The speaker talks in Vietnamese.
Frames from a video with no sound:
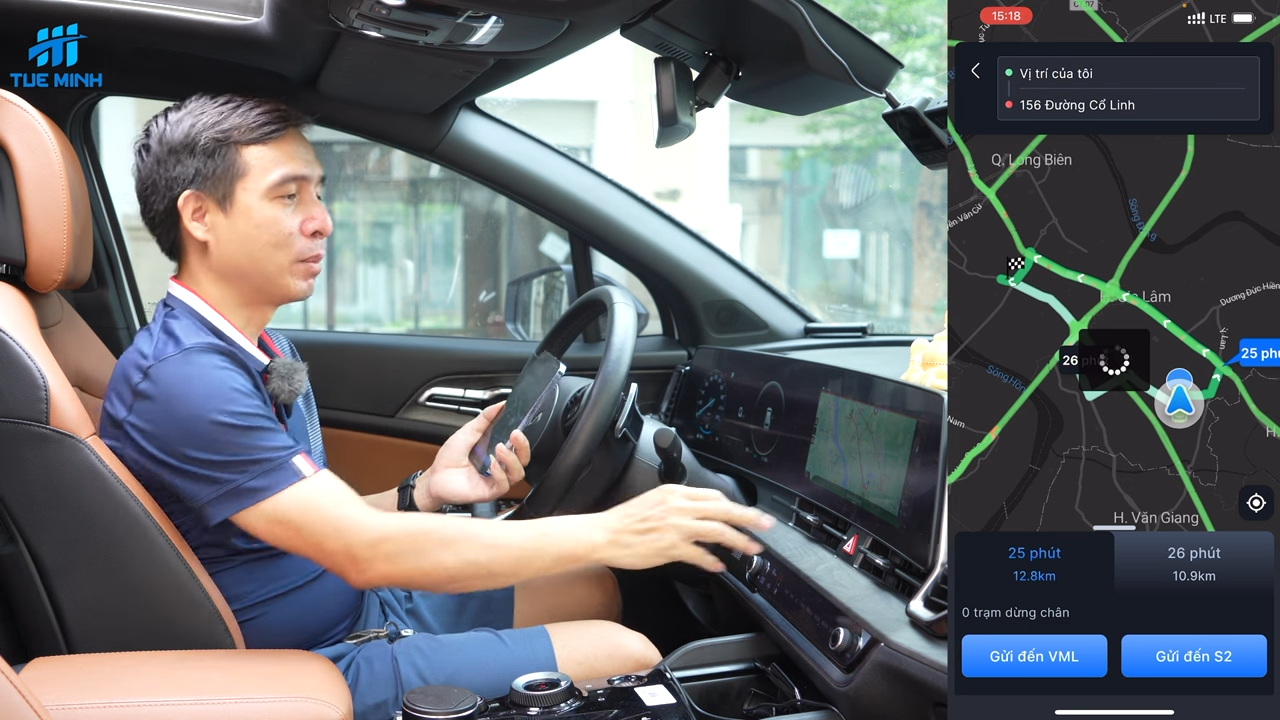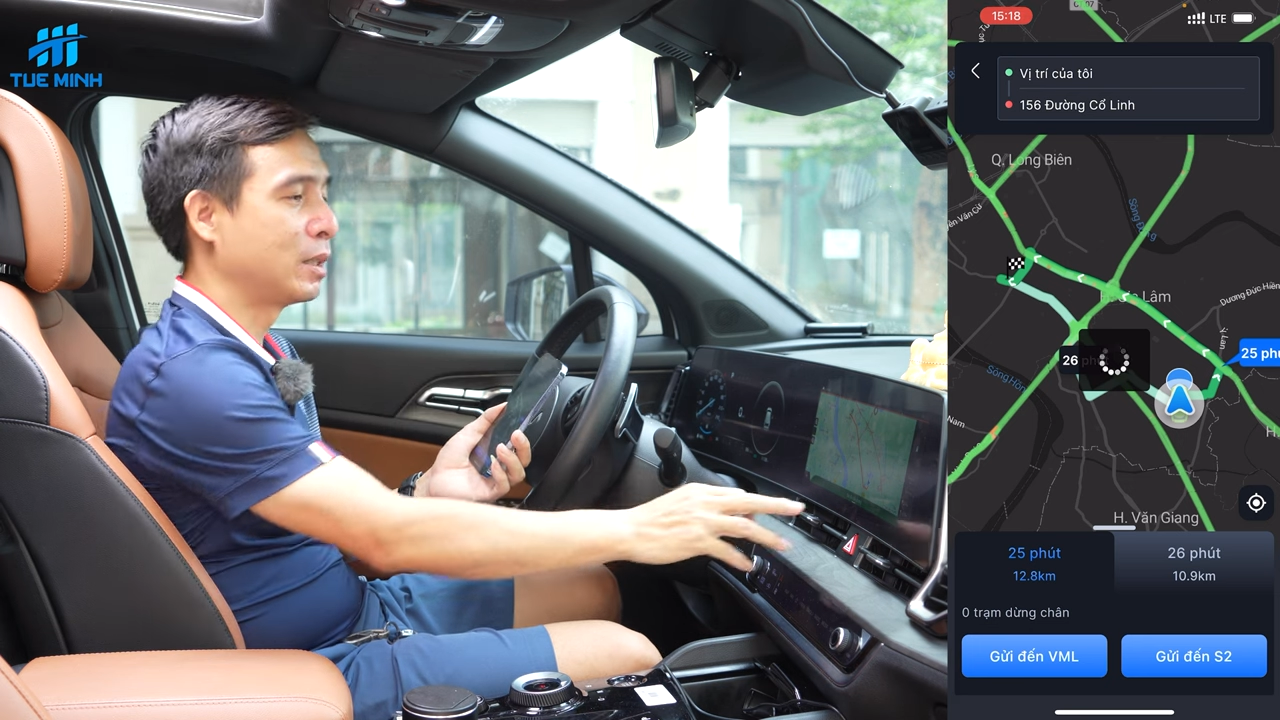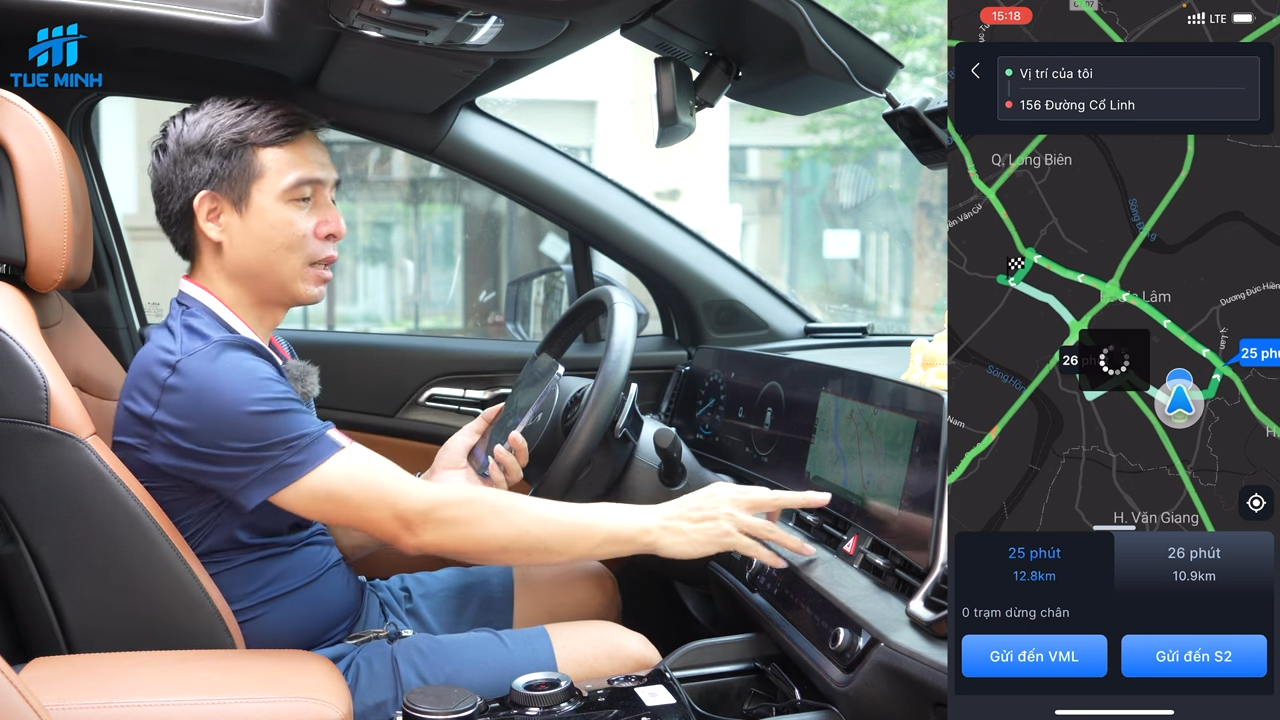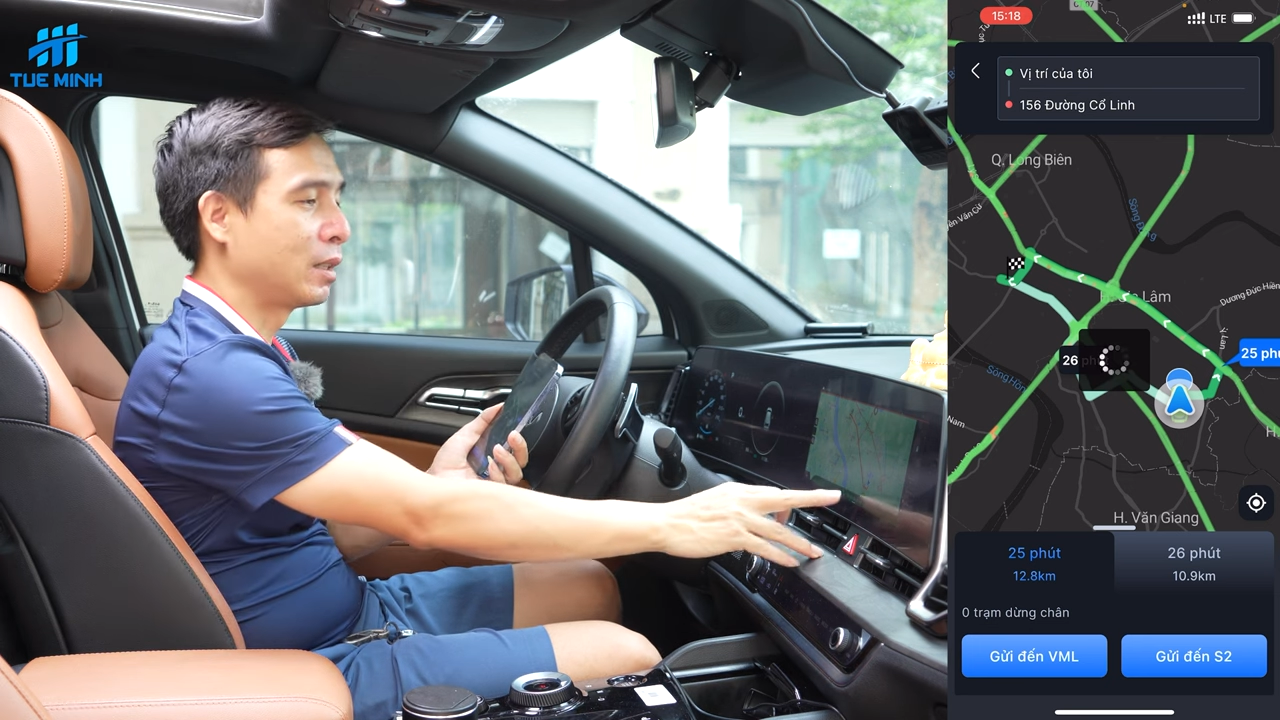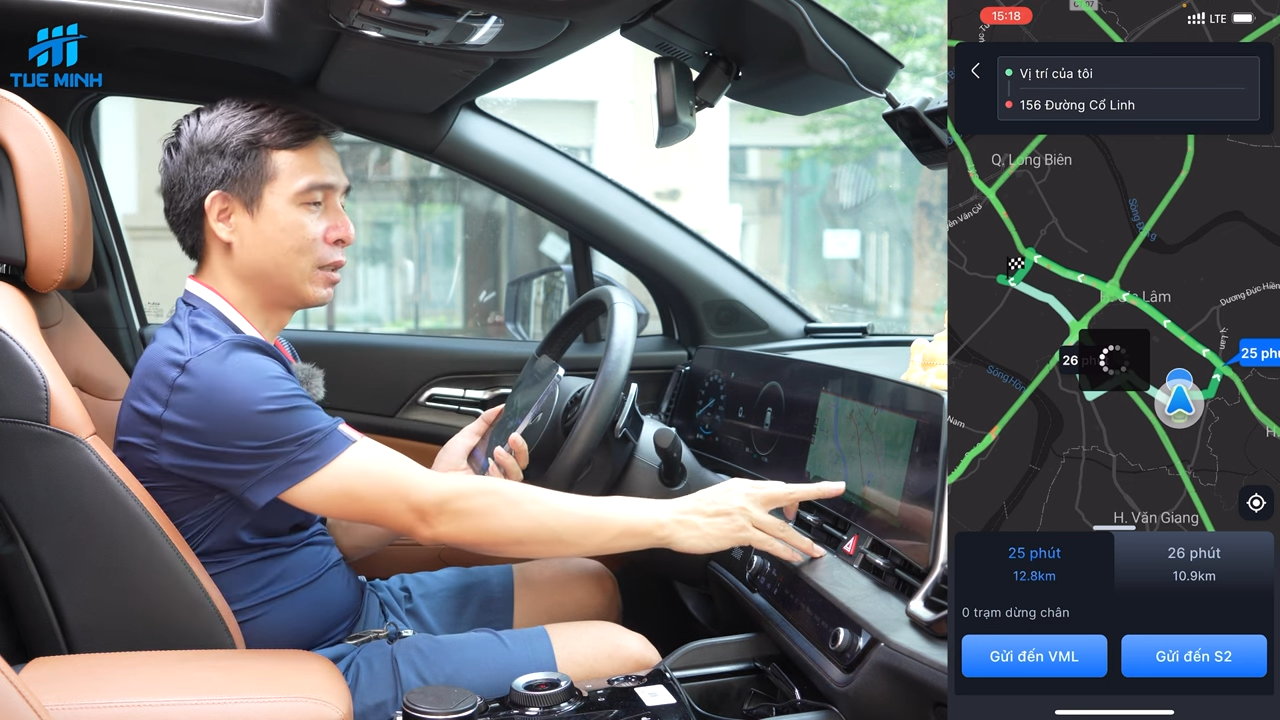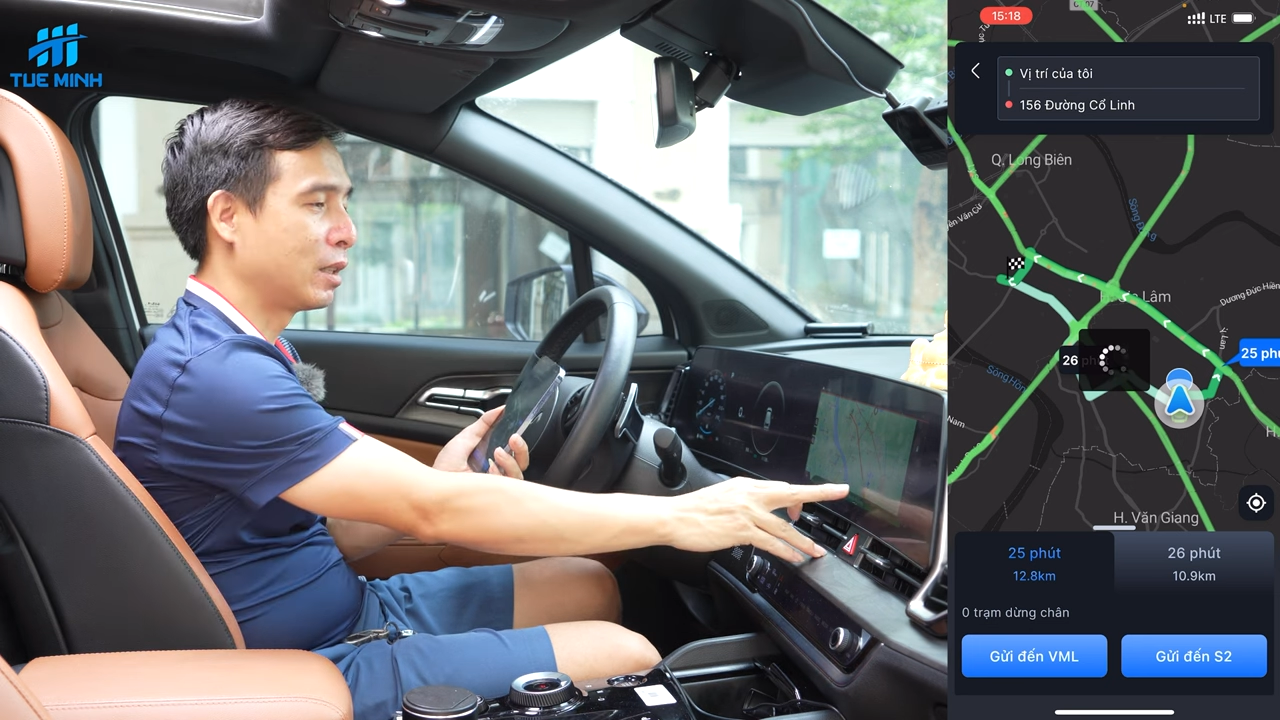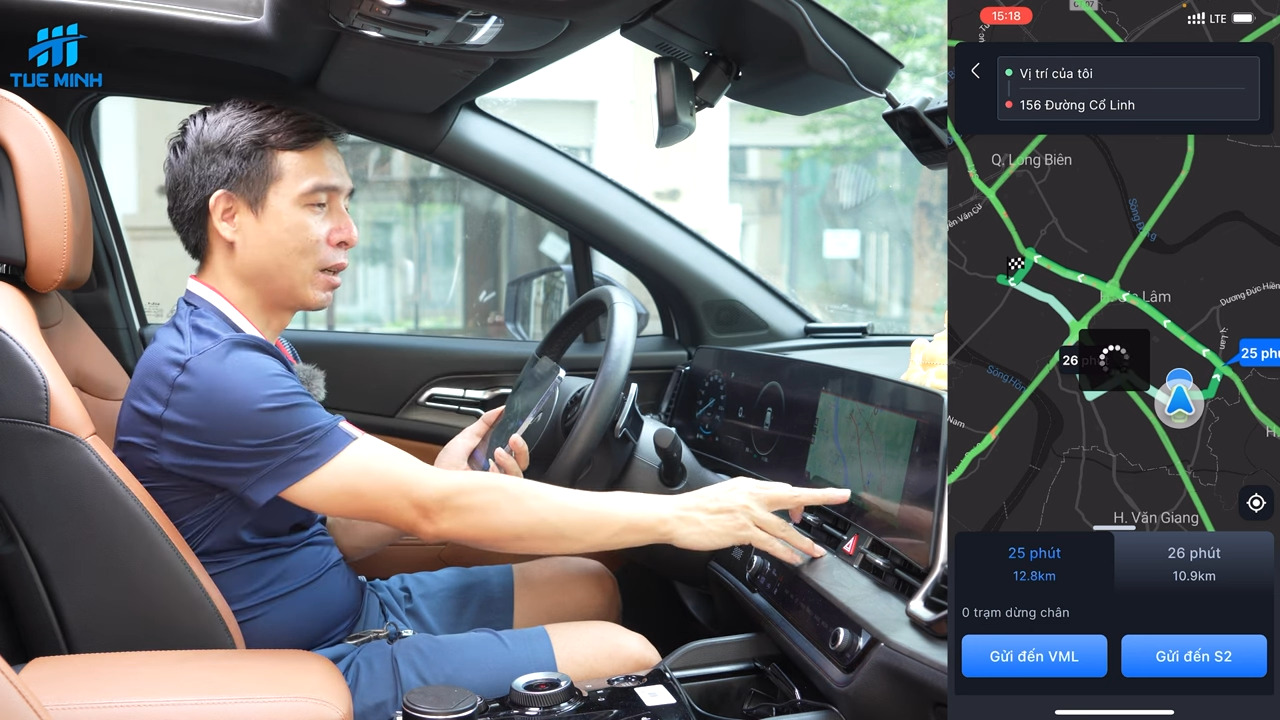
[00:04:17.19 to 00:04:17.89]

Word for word: bây giờ thì chỉ